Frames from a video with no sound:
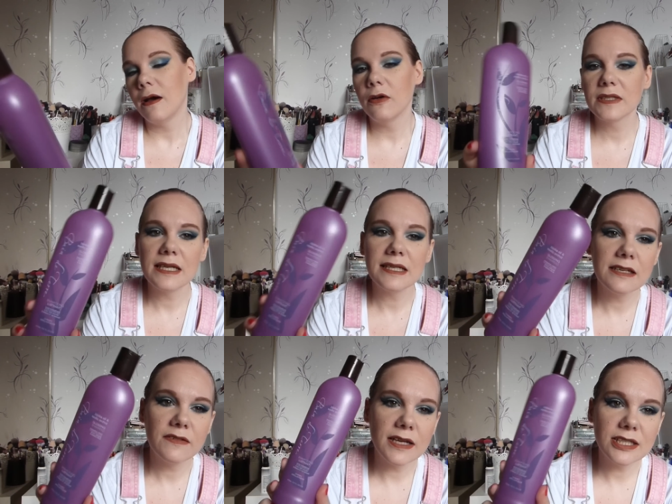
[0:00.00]
Alors ça,
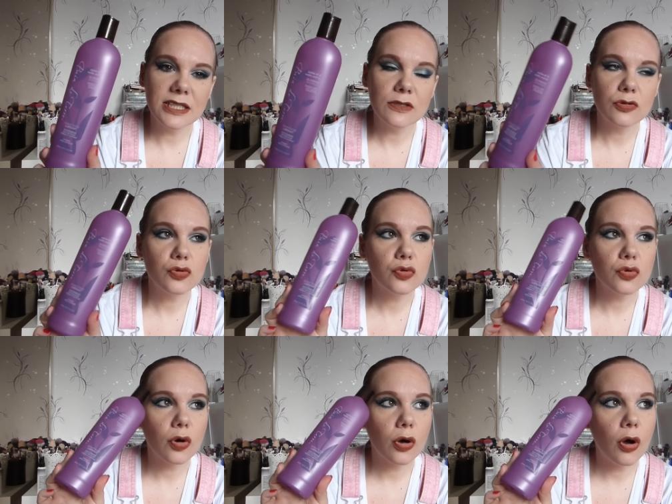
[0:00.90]
j'avais acheté
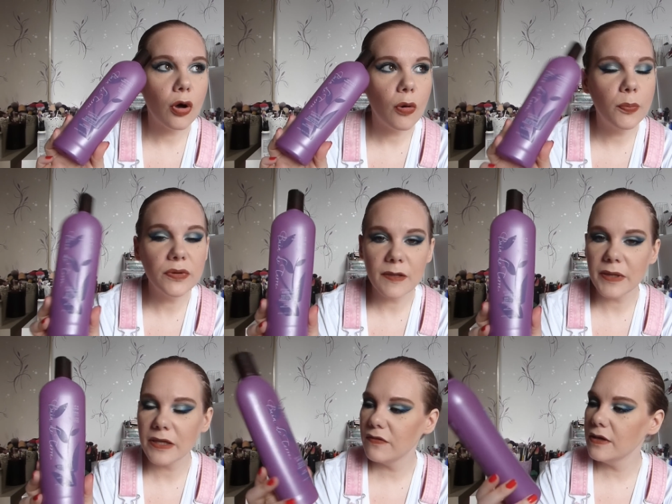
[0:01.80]
sur euh, Beauté
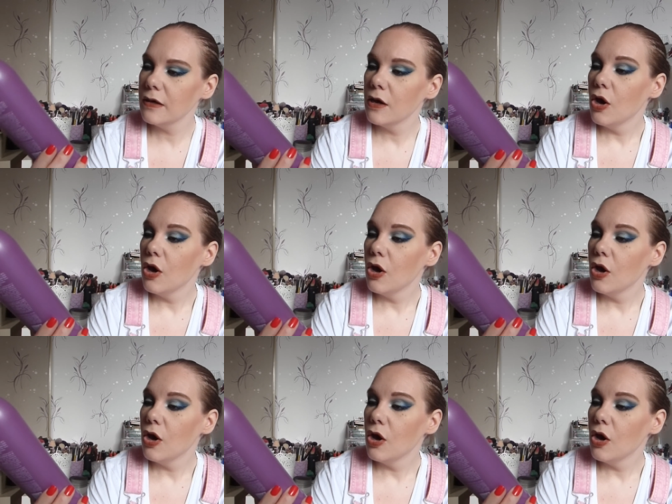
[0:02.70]
Privée.